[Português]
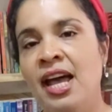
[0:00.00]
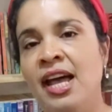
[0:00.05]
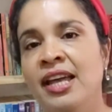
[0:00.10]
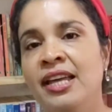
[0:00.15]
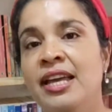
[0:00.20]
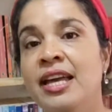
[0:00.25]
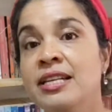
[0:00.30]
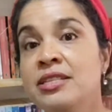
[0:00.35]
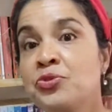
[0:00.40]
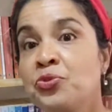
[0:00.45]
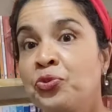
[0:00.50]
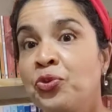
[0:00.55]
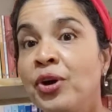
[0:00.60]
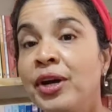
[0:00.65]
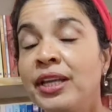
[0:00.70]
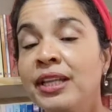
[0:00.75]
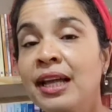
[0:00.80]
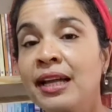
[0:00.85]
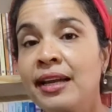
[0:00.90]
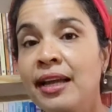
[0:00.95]
E esse foi
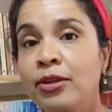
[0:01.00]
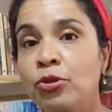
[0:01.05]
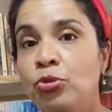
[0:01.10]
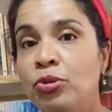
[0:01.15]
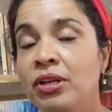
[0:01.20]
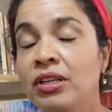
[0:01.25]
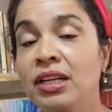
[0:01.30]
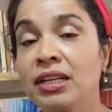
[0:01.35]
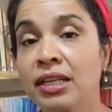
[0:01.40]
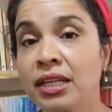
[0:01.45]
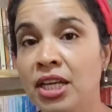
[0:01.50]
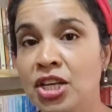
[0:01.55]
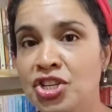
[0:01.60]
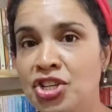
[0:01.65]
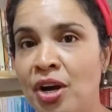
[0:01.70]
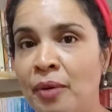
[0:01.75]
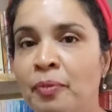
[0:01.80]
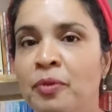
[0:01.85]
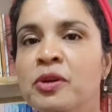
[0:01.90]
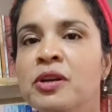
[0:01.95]
na leitura daqui de
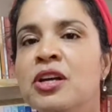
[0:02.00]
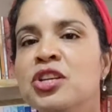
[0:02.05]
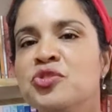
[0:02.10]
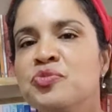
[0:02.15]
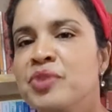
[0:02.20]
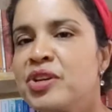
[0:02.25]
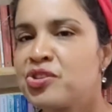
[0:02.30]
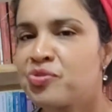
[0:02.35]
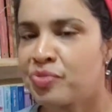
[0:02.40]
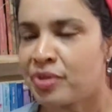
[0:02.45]
Campo Grande mesmo,